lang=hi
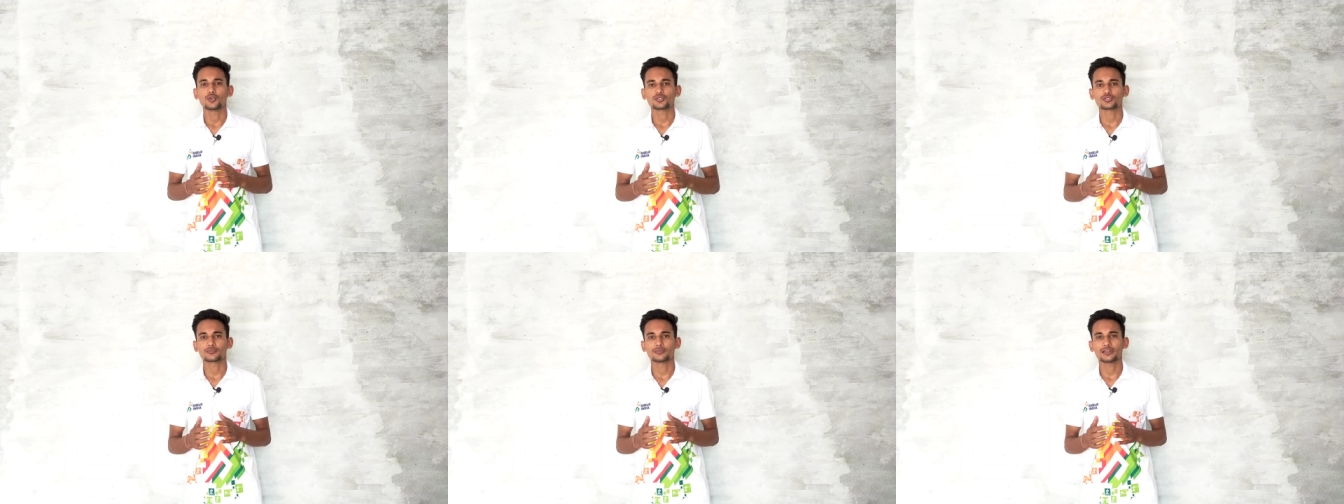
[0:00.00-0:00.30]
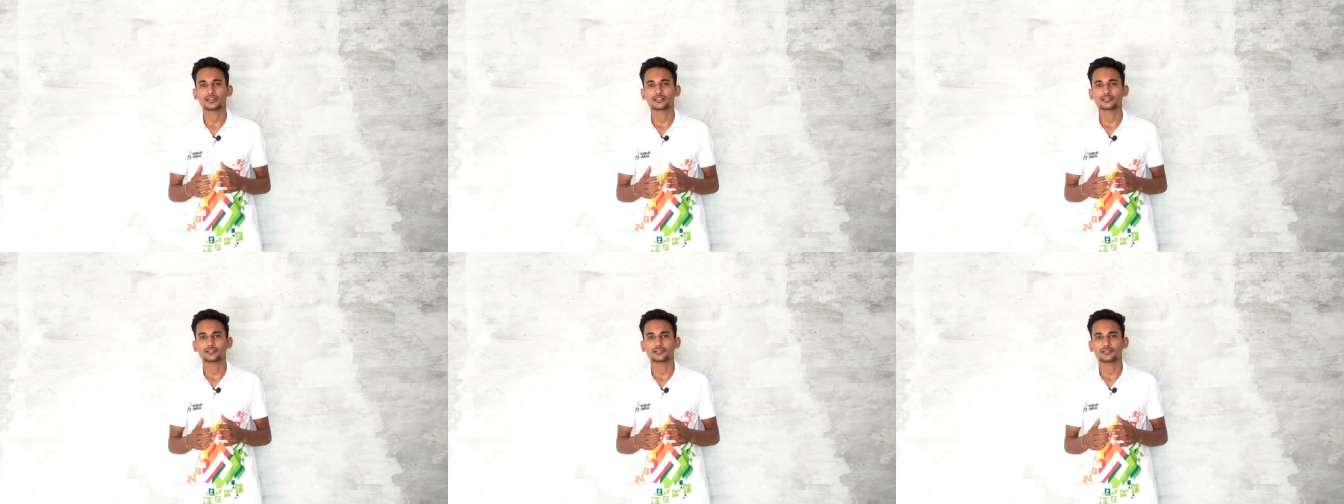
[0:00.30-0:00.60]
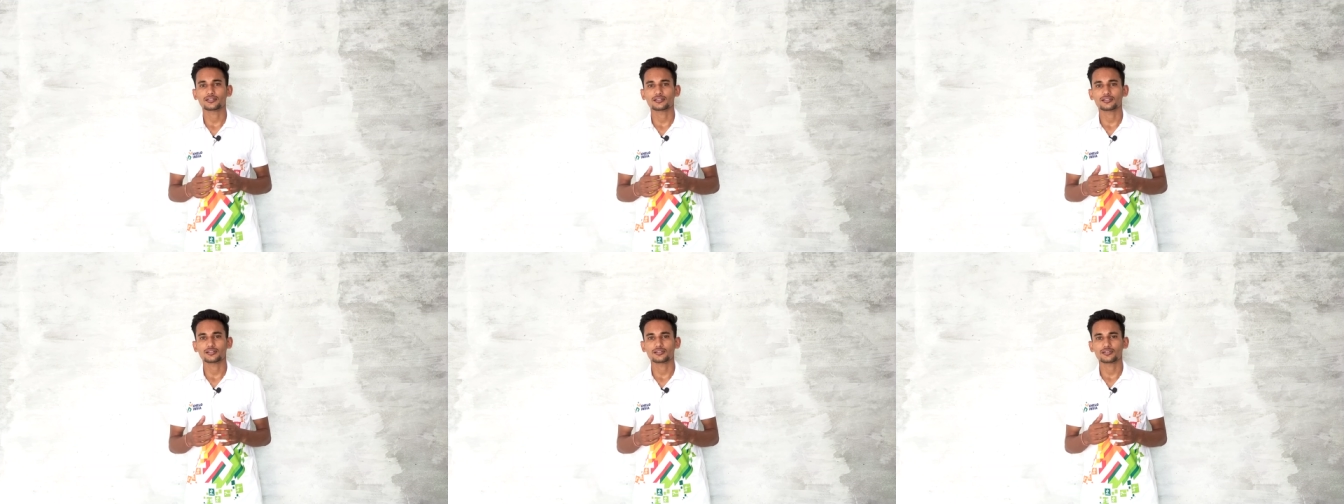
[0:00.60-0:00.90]
उसमें
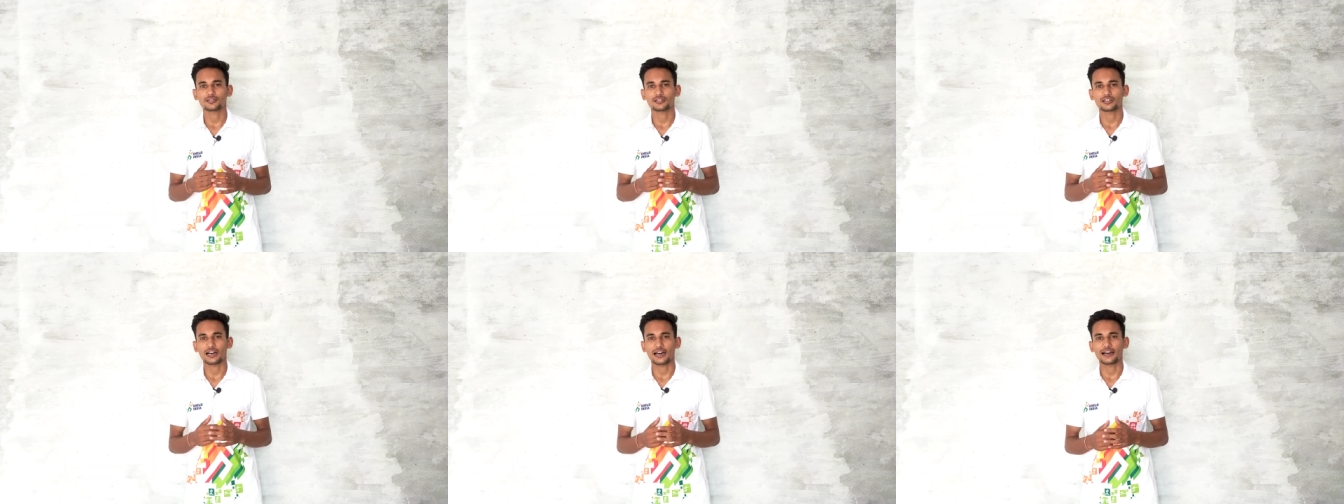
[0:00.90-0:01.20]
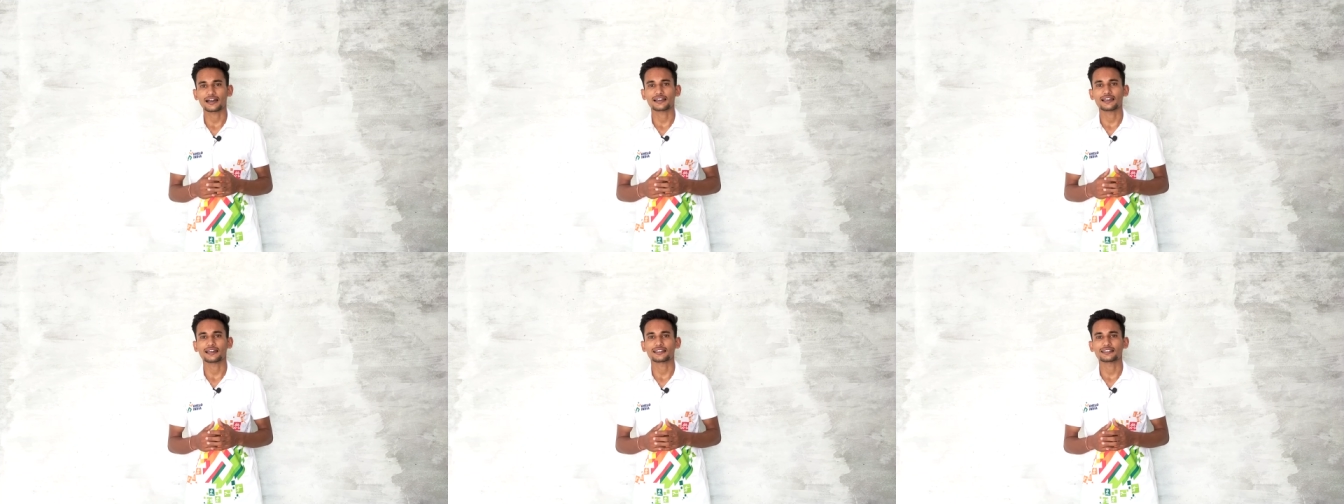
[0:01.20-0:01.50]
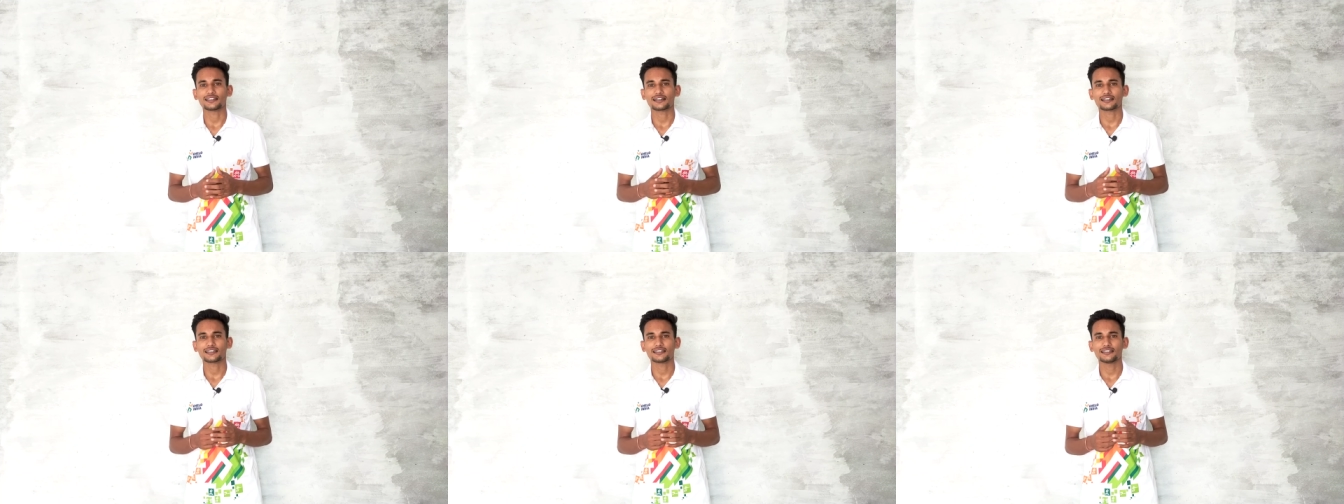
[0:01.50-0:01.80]
कहा गया
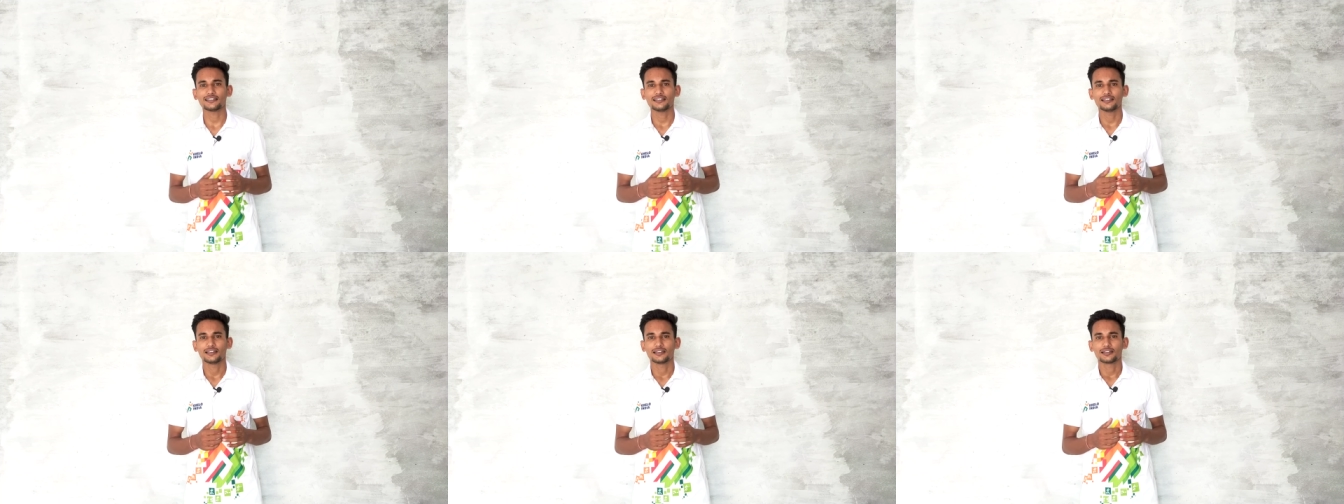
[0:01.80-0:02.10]
था कि